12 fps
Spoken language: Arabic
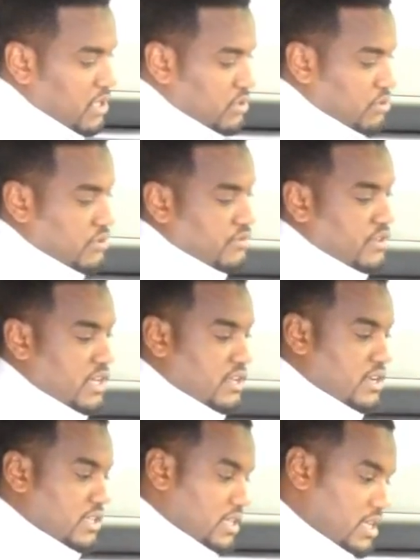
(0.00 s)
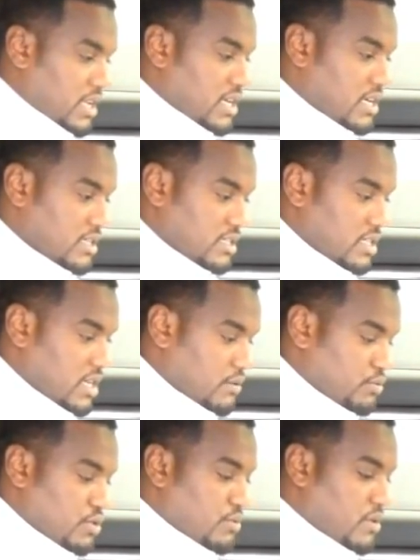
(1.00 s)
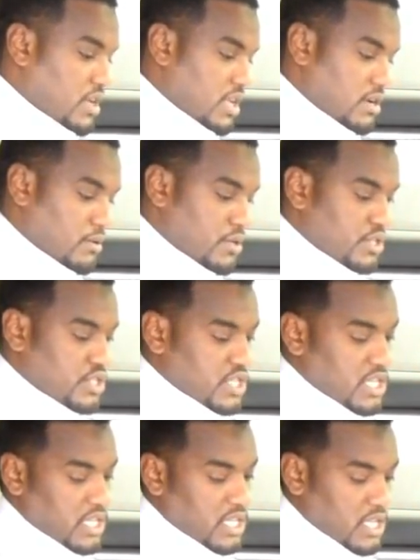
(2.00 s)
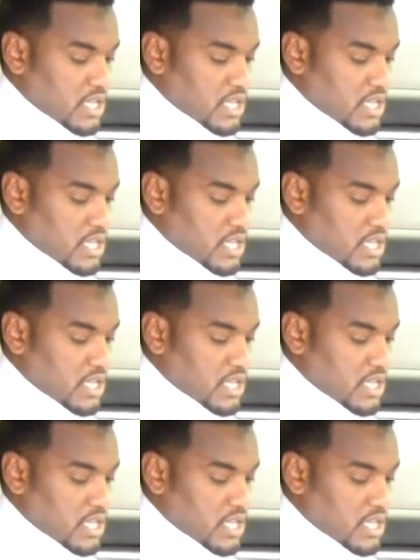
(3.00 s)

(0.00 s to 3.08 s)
تحط فيه أغراضك الخاصة أو جوالك أو أي شيء